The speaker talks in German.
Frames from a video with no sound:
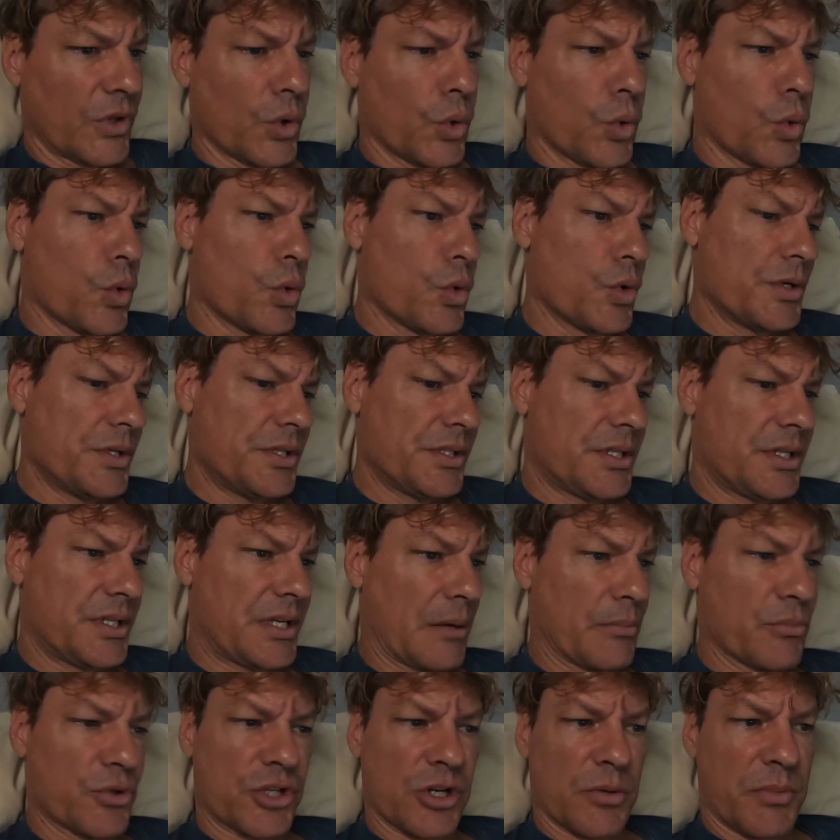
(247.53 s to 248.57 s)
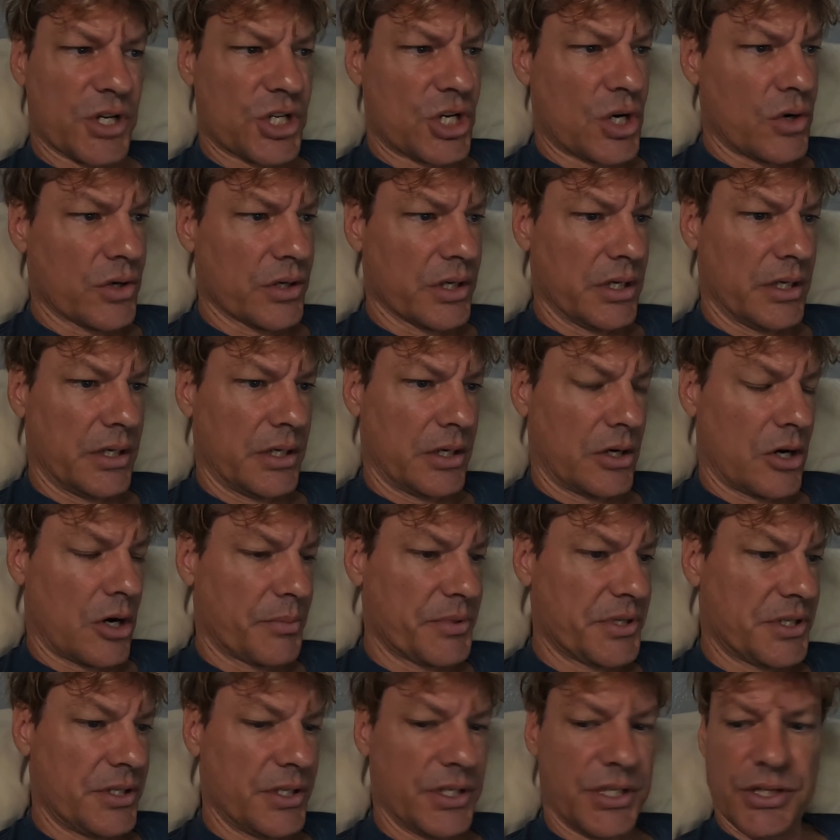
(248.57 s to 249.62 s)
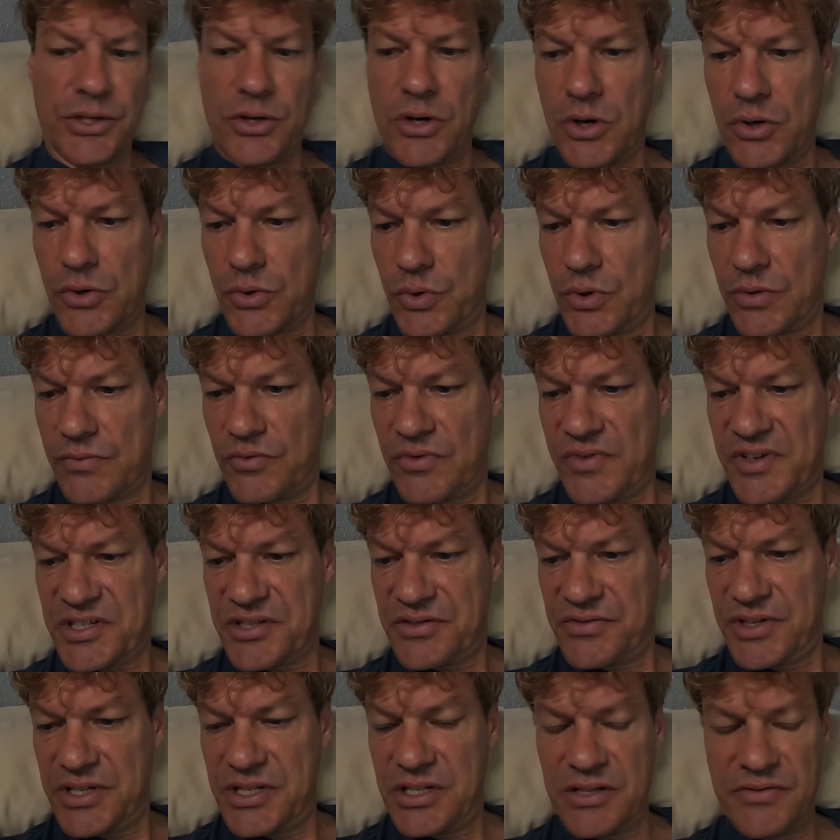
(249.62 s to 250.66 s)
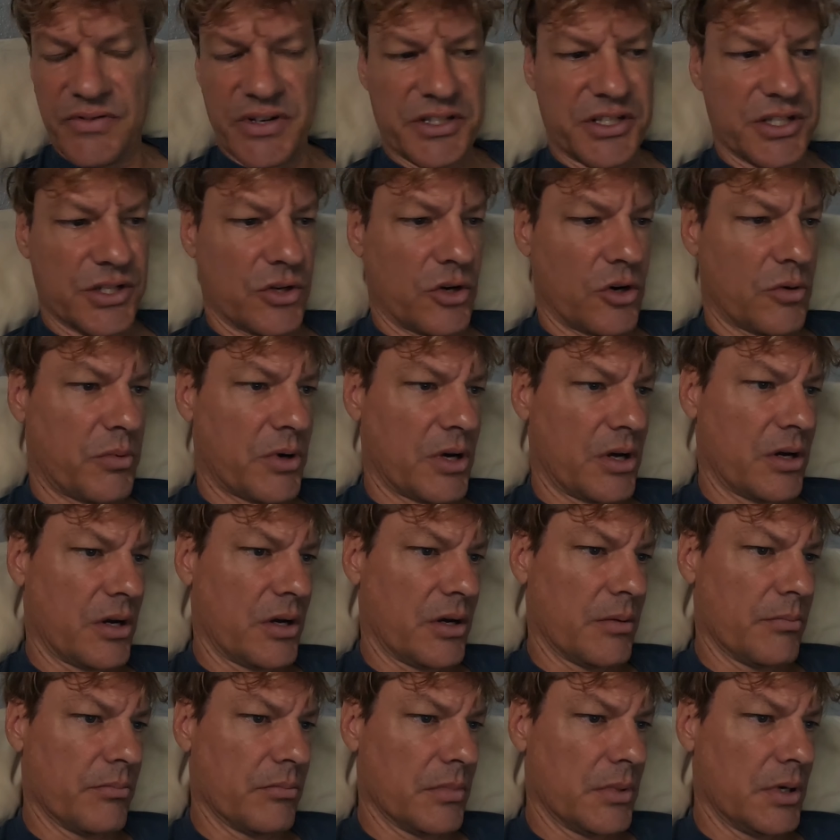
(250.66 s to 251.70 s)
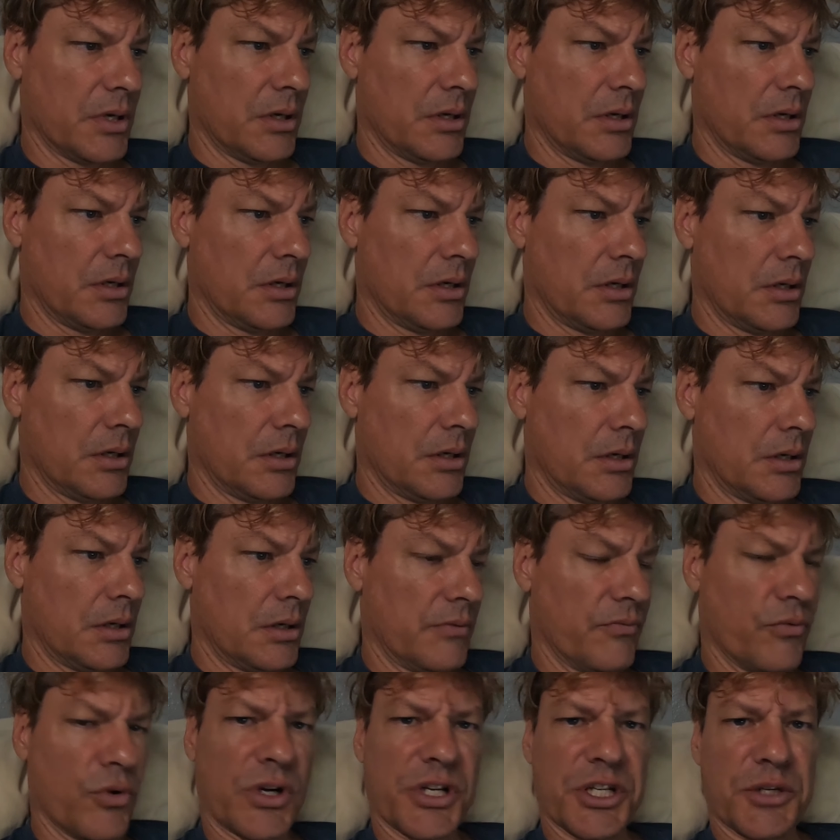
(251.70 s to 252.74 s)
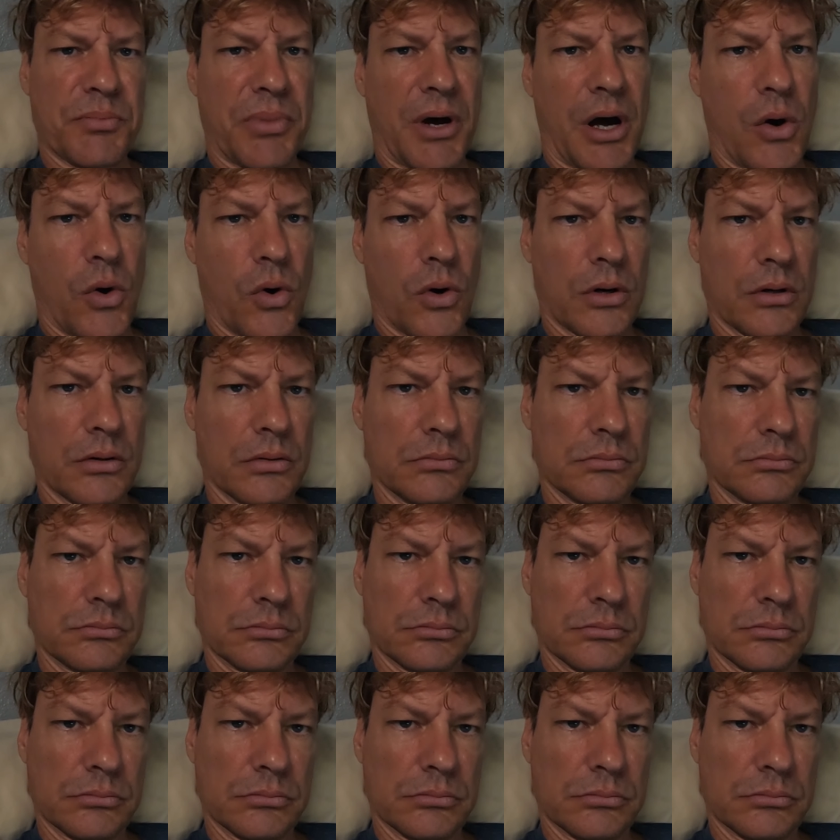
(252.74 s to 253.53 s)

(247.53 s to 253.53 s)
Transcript: und da muss ich nochmal schauen, ob ich nicht noch irgendwas finde, was ich noch ähm, wirklich brauche